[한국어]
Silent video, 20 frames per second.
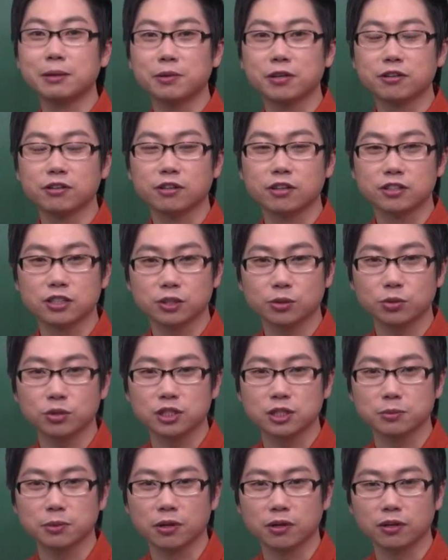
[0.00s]
아마 그렇게 찍고
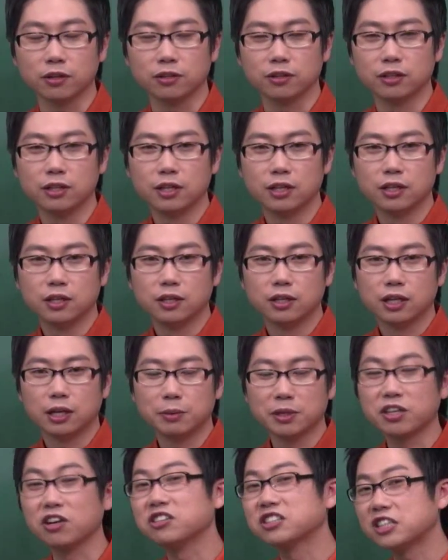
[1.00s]
있으면
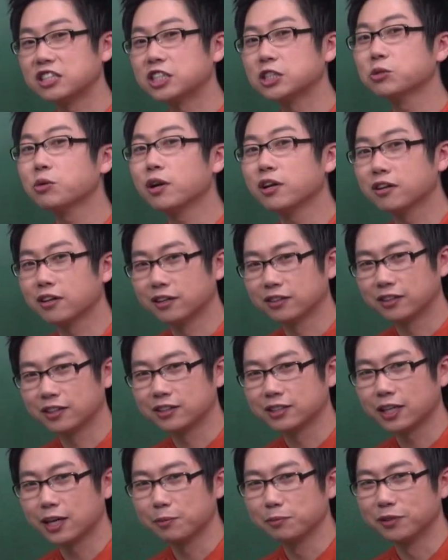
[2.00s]
아마 경찰 신고할 것 같아
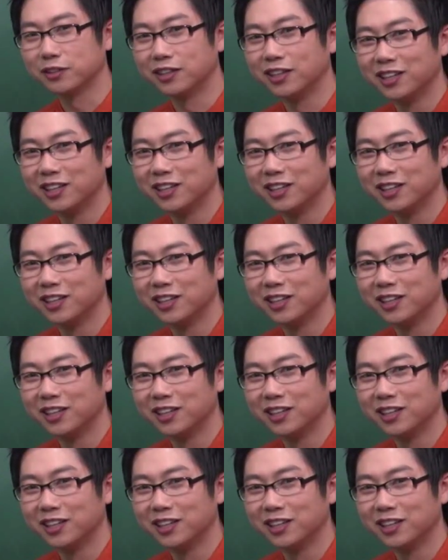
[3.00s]
사람들이